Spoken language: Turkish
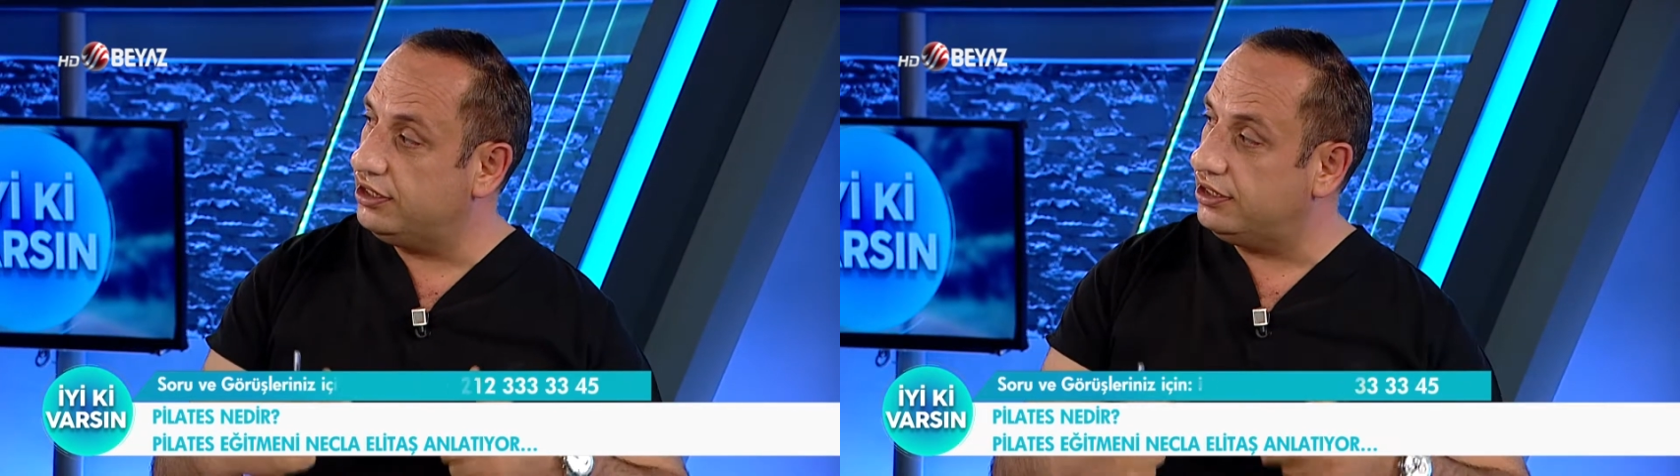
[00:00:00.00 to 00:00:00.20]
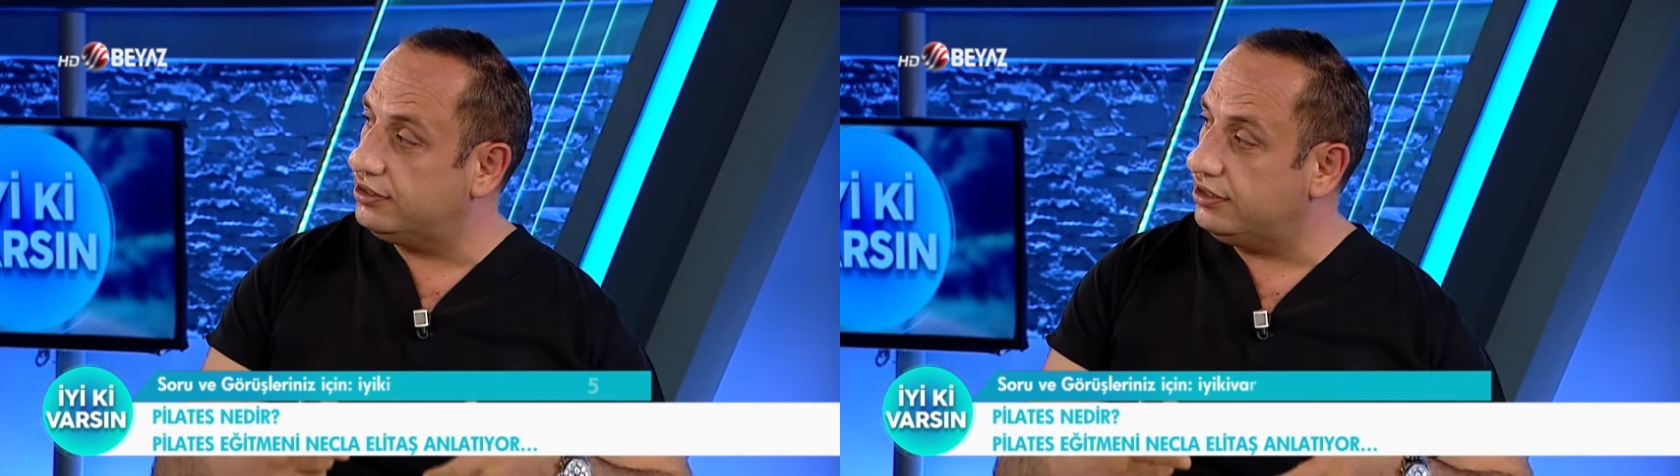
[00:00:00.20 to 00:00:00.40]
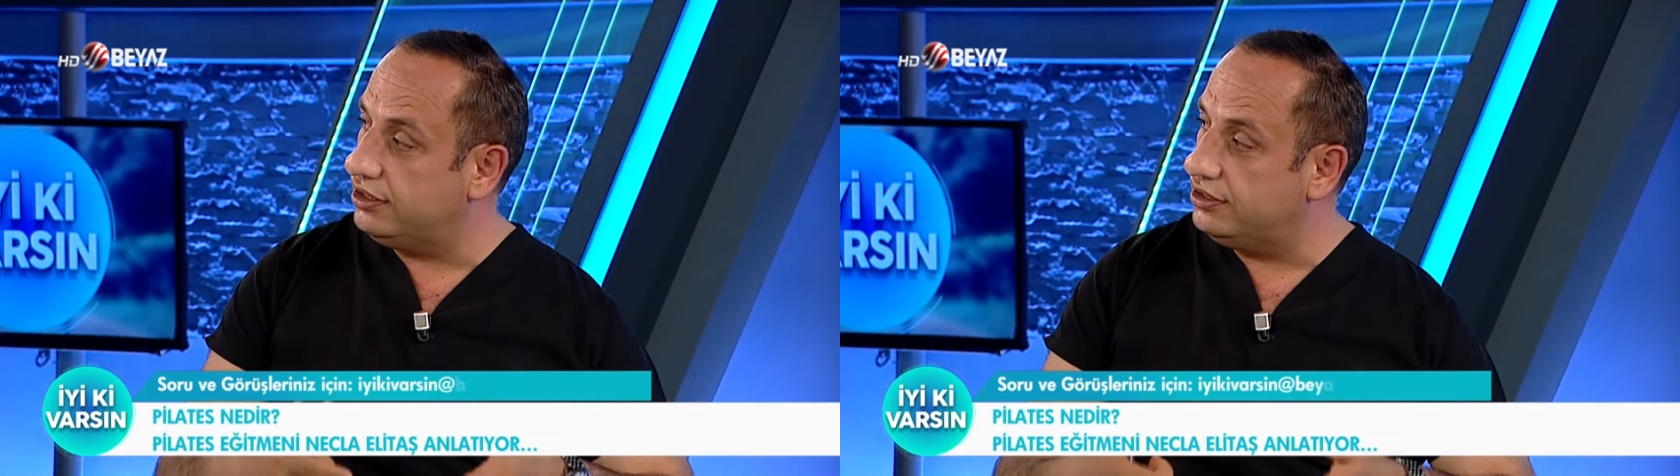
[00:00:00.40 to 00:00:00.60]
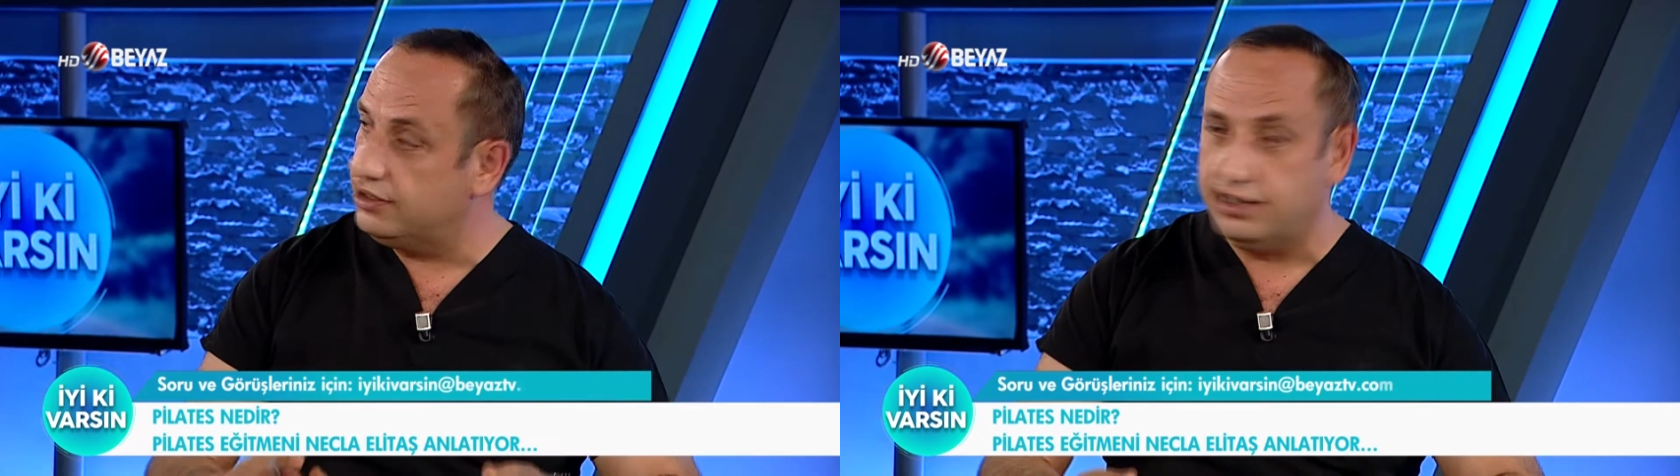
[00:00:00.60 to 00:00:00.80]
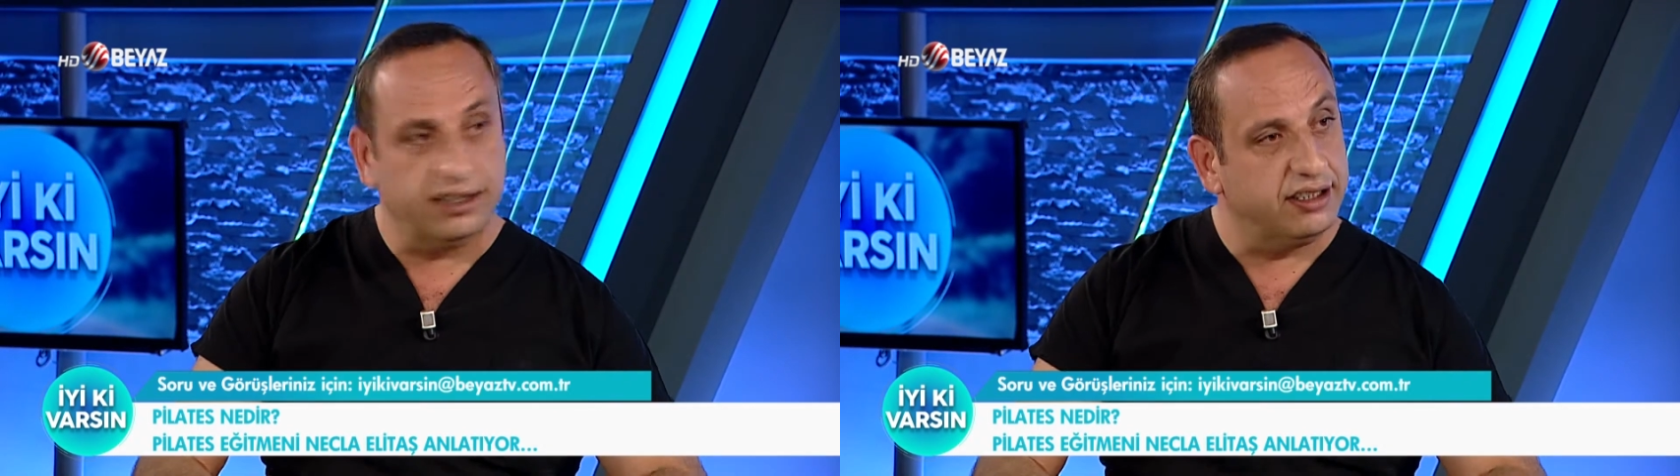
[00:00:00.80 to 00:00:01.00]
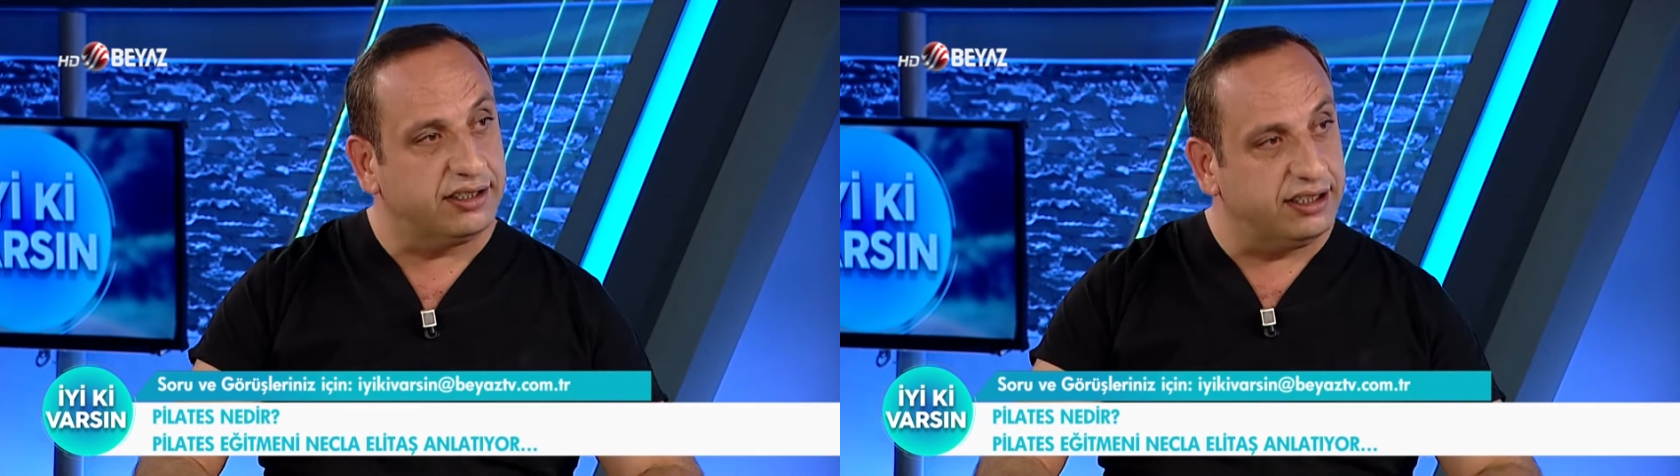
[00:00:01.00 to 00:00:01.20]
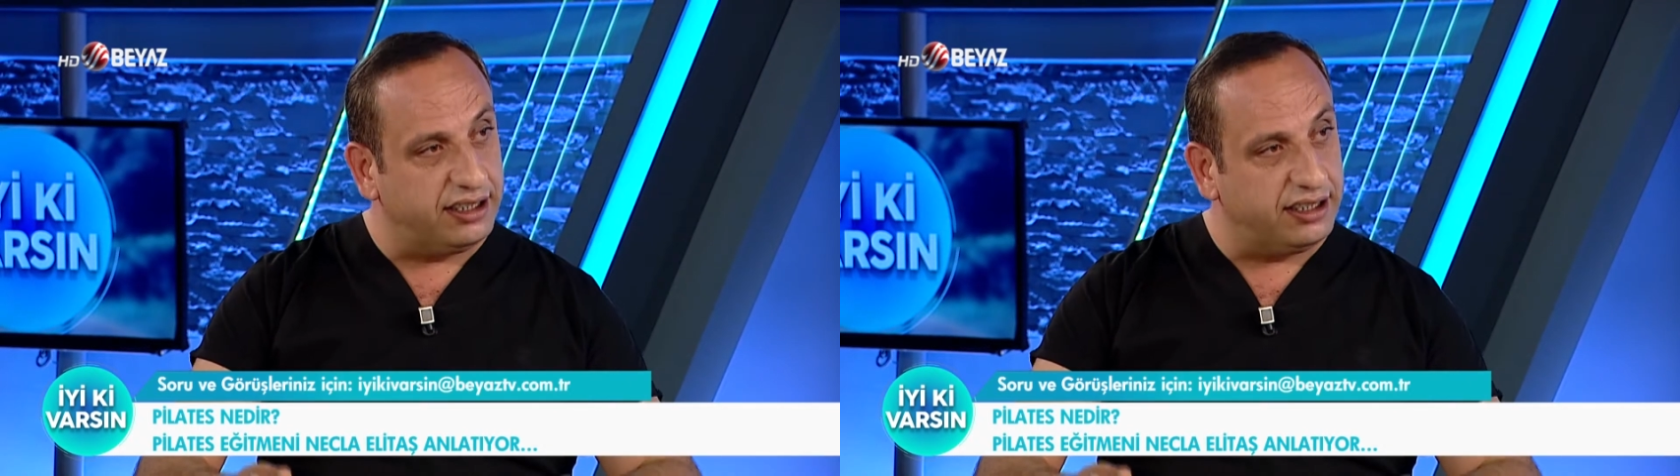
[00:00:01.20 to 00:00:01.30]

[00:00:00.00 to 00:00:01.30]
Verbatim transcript: hastalığını da nasıl